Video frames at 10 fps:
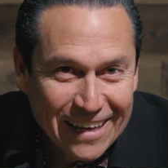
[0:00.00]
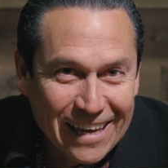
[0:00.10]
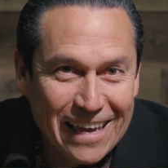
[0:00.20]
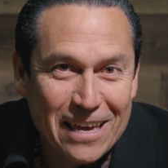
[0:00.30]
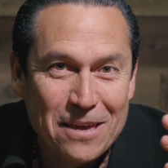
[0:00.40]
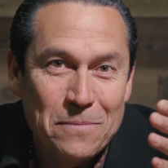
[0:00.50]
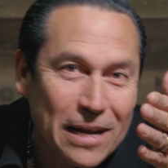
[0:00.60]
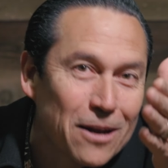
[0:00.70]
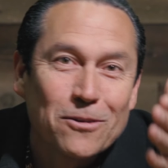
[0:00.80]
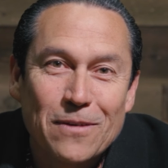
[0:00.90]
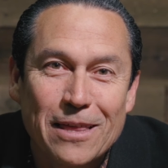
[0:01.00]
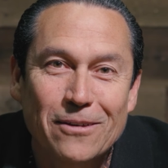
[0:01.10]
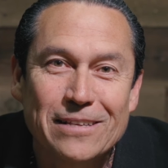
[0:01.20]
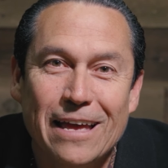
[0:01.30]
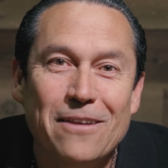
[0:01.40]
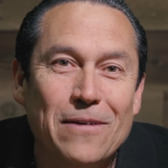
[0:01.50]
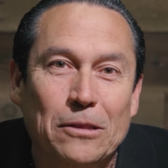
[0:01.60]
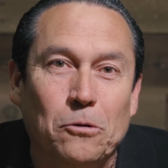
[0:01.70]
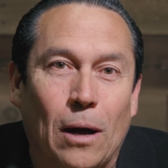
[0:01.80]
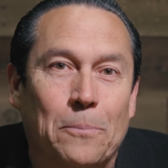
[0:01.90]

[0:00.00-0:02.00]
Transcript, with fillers: Y, y miren los videos de Heriberto.